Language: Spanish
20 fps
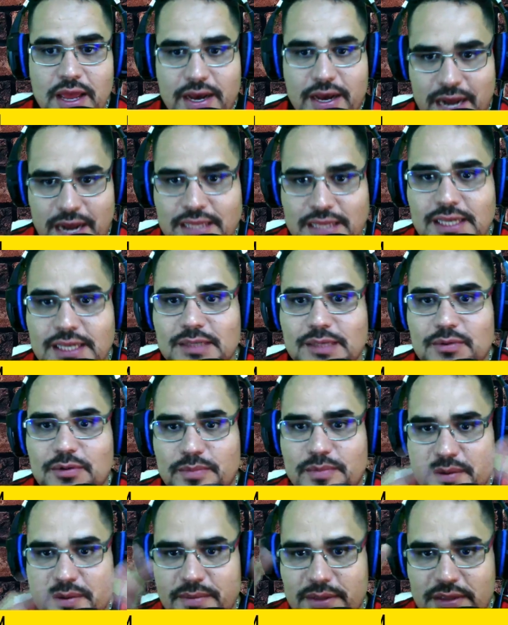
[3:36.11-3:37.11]
Gracias por
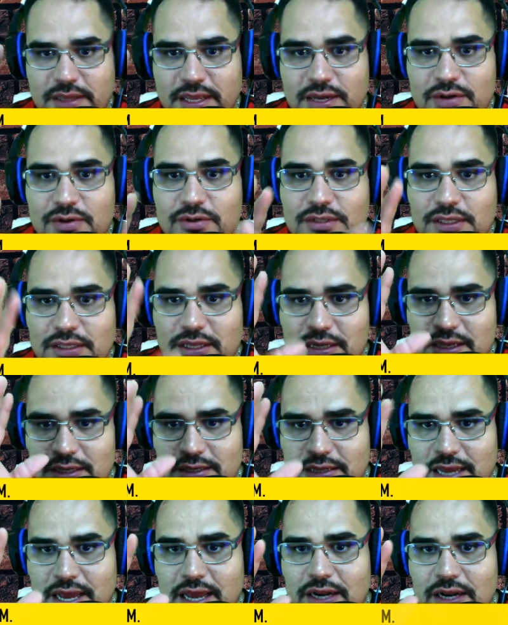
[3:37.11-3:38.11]
permitirnos
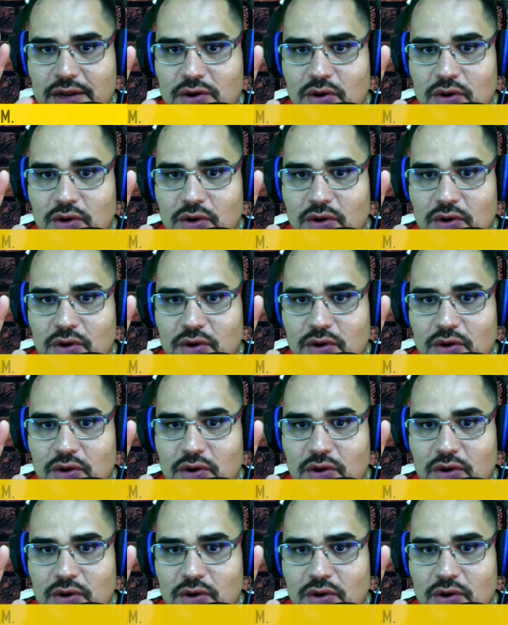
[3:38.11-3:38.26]
analizar,